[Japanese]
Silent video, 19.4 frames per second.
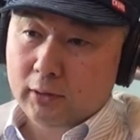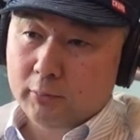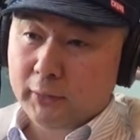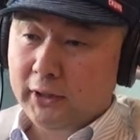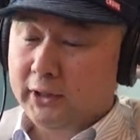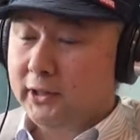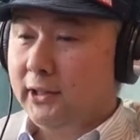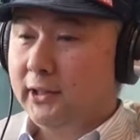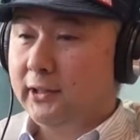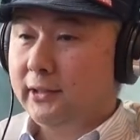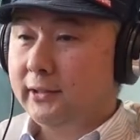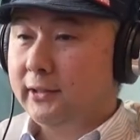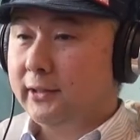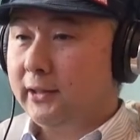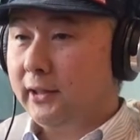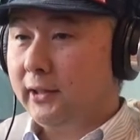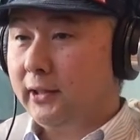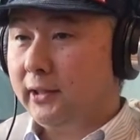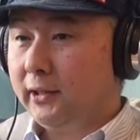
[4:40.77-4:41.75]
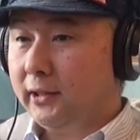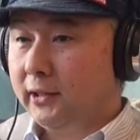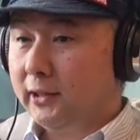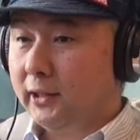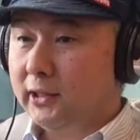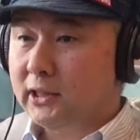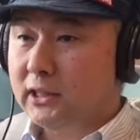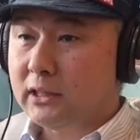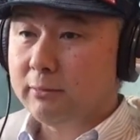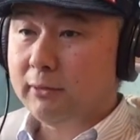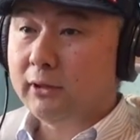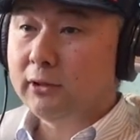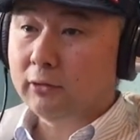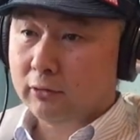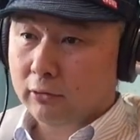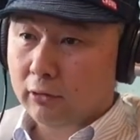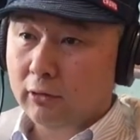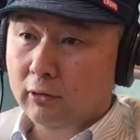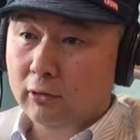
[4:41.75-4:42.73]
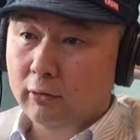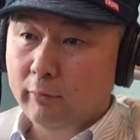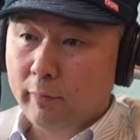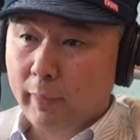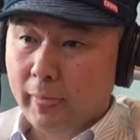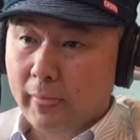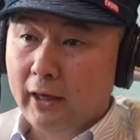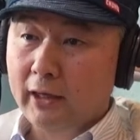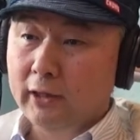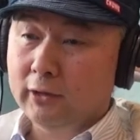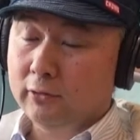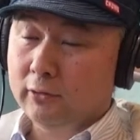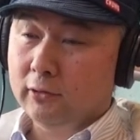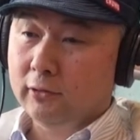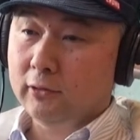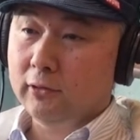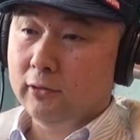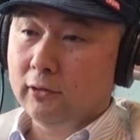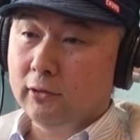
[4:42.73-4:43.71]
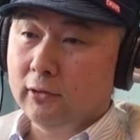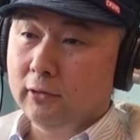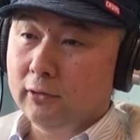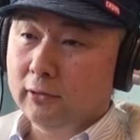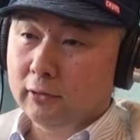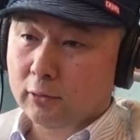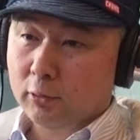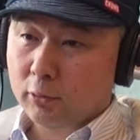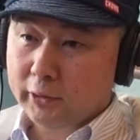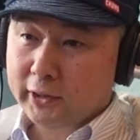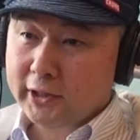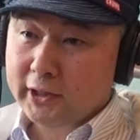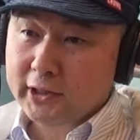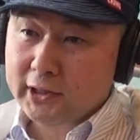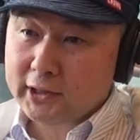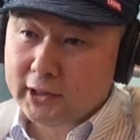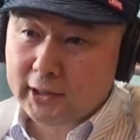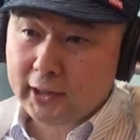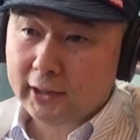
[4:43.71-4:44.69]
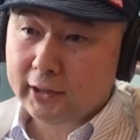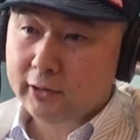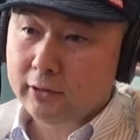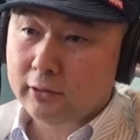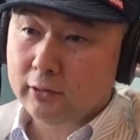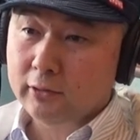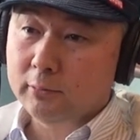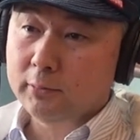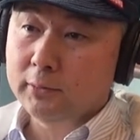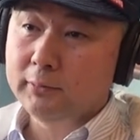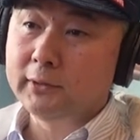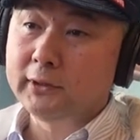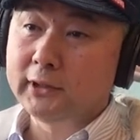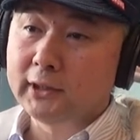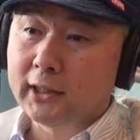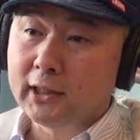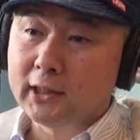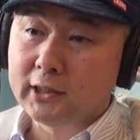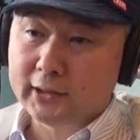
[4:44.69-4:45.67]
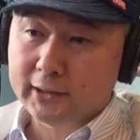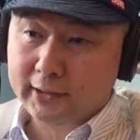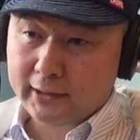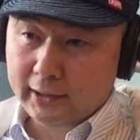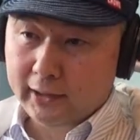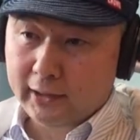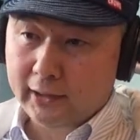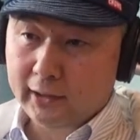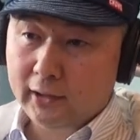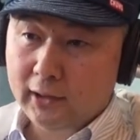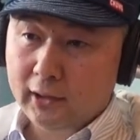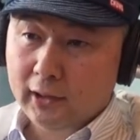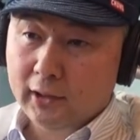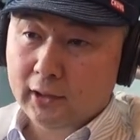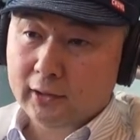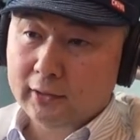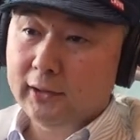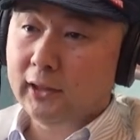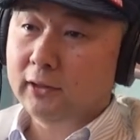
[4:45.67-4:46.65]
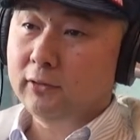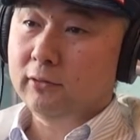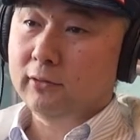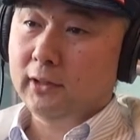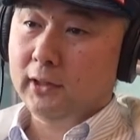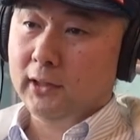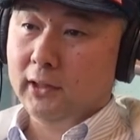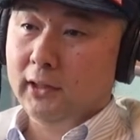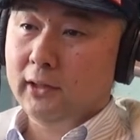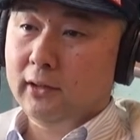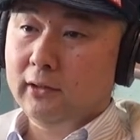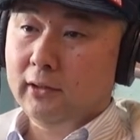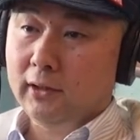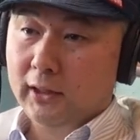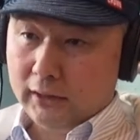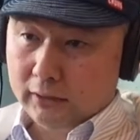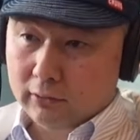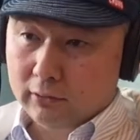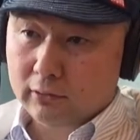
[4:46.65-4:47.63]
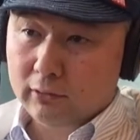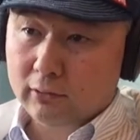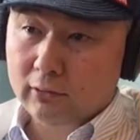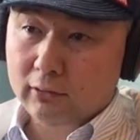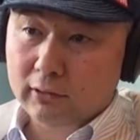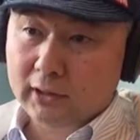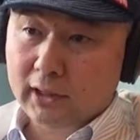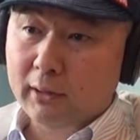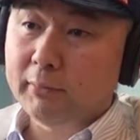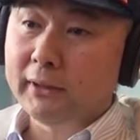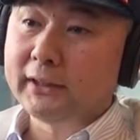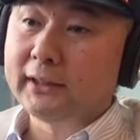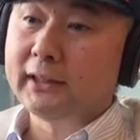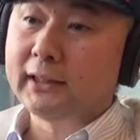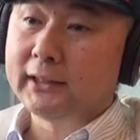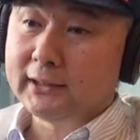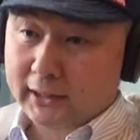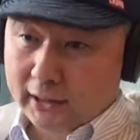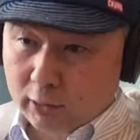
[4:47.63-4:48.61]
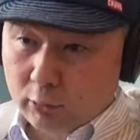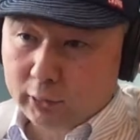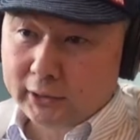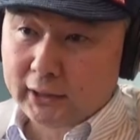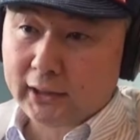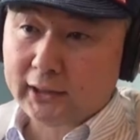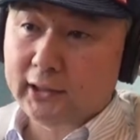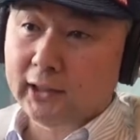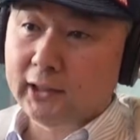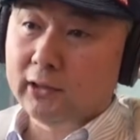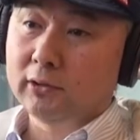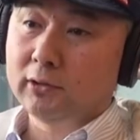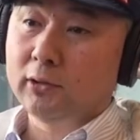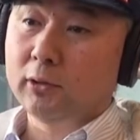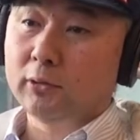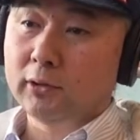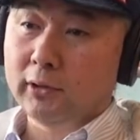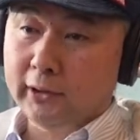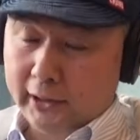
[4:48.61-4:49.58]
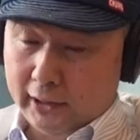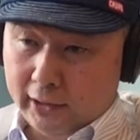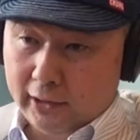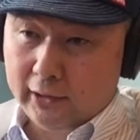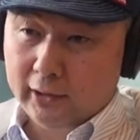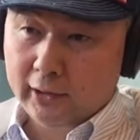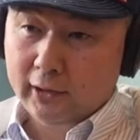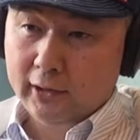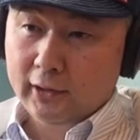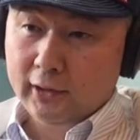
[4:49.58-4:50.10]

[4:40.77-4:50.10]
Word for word: まあ、日程が一番の,、あのこの日にしたいという部分に関して、な、ん、とかあの頑張って、ね、答えてあげるってことで、